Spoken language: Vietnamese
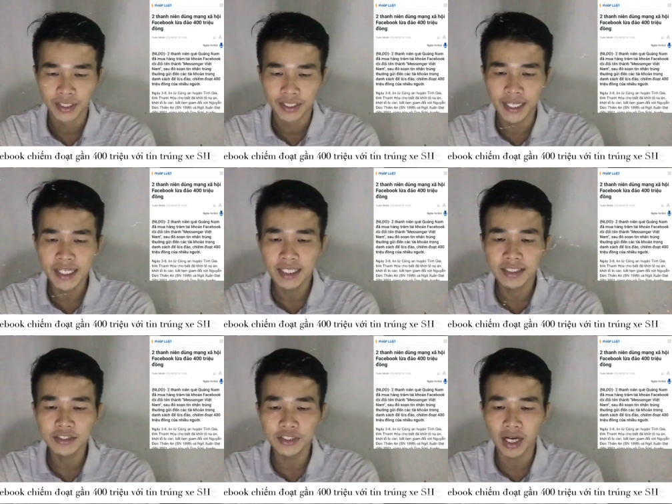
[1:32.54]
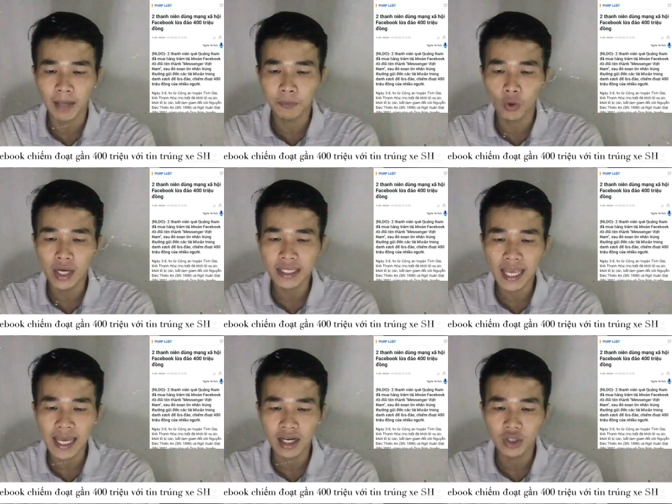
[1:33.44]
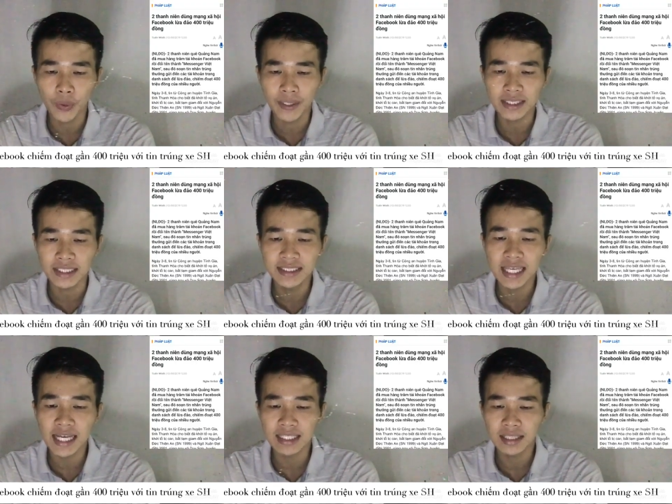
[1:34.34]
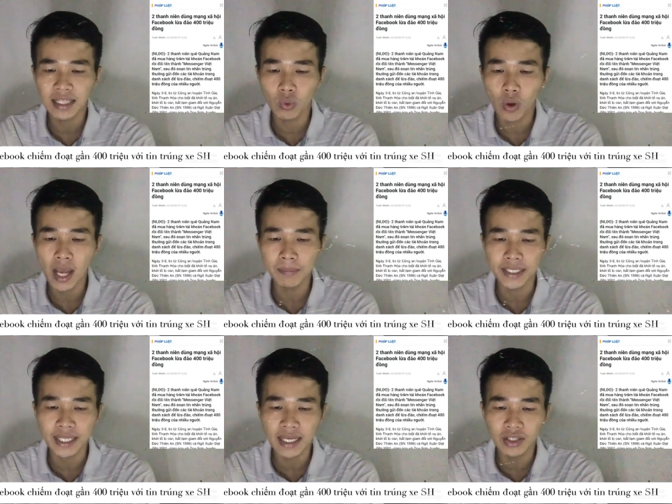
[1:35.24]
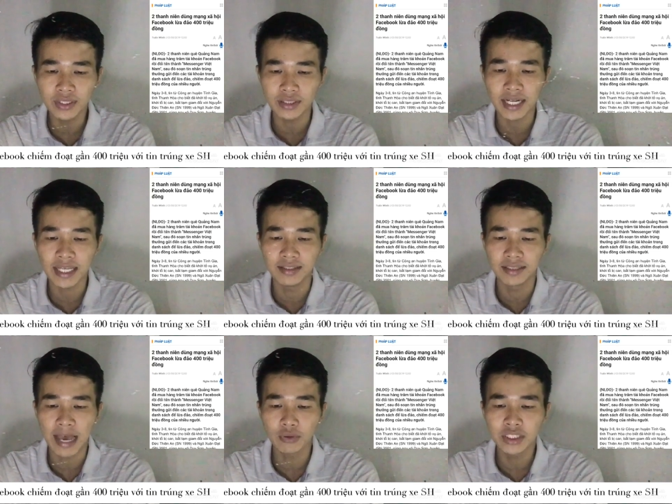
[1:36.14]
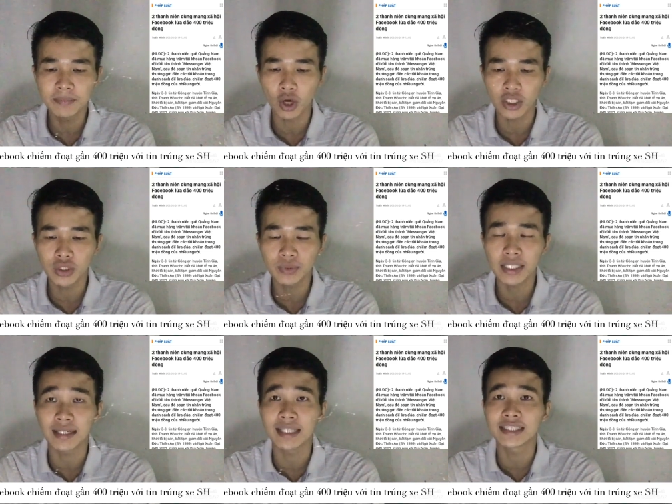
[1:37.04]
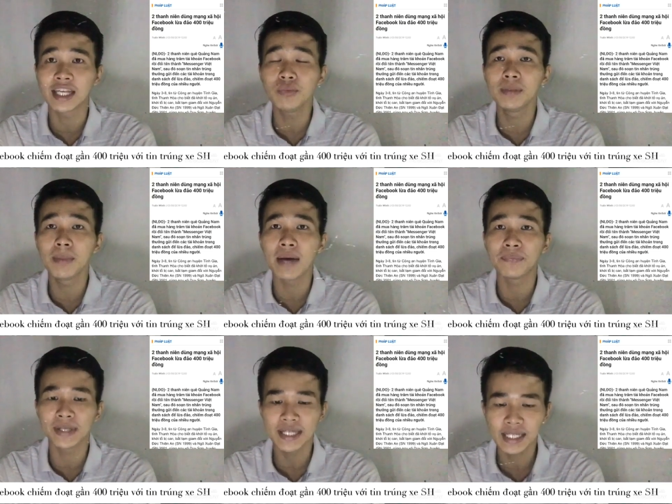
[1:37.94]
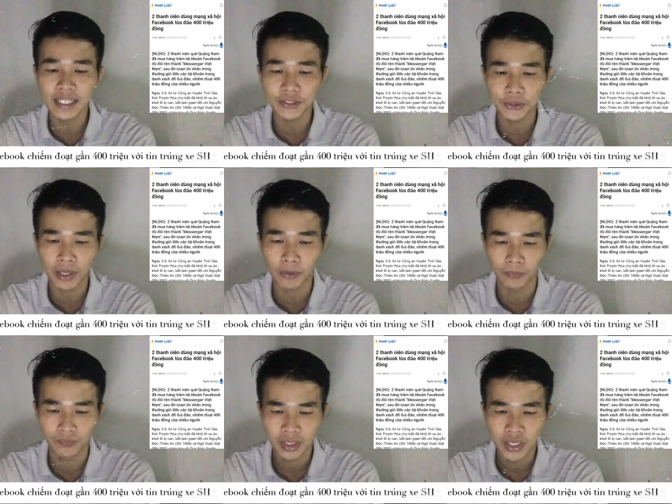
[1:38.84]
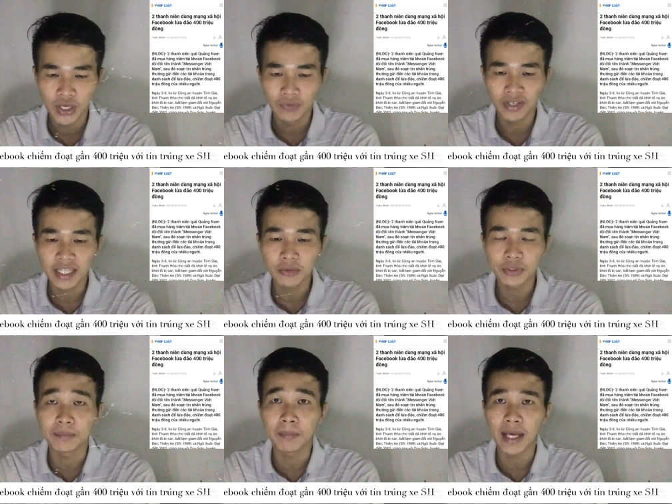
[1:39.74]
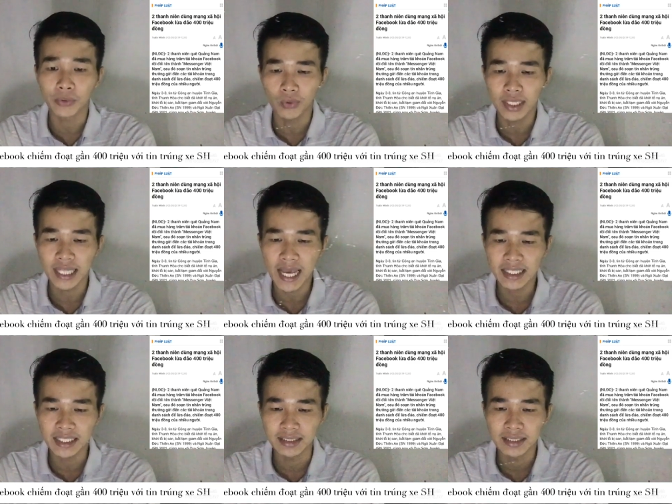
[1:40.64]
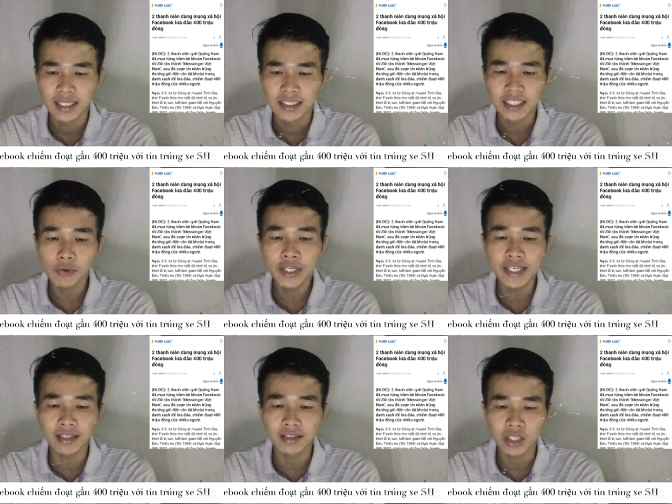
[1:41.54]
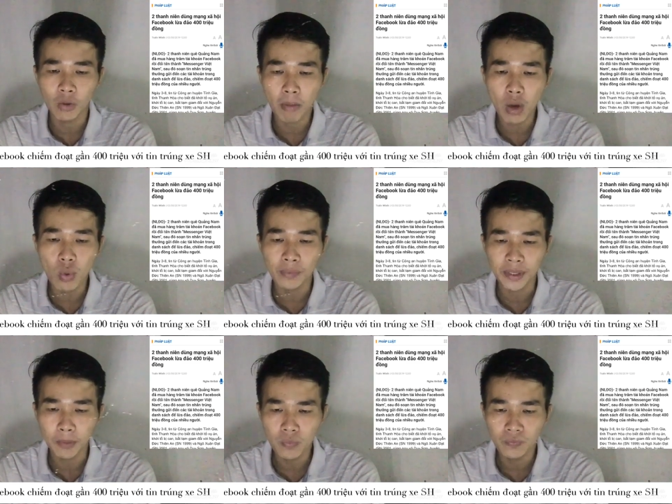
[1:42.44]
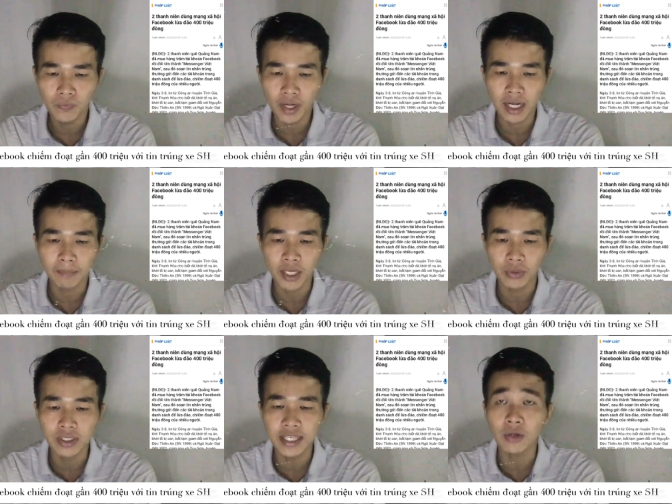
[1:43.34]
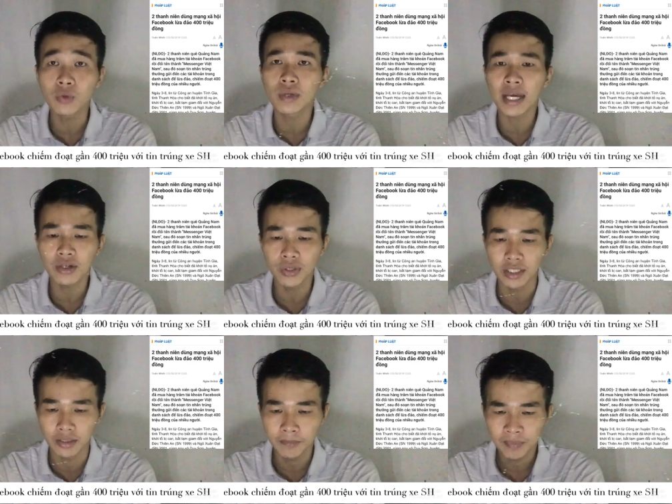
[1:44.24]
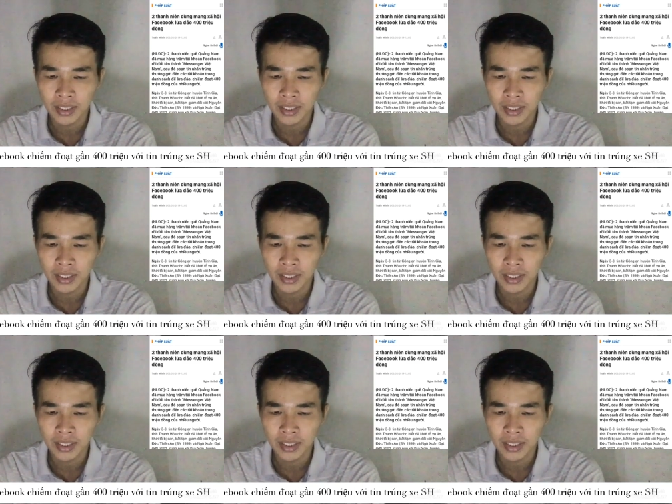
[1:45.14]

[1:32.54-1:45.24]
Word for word: Điển hình như trường hợp của anh A ở huyện Tĩnh Sa, Thanh Hóa bị các đối tượng này lừa đảo chiếm đoạt số tiền là 63,2 triệu đồng. Và theo trình bày của anh A thì sau khi nhận được thông báo vào Facebook và làm theo hướng dẫn của các đối tượng,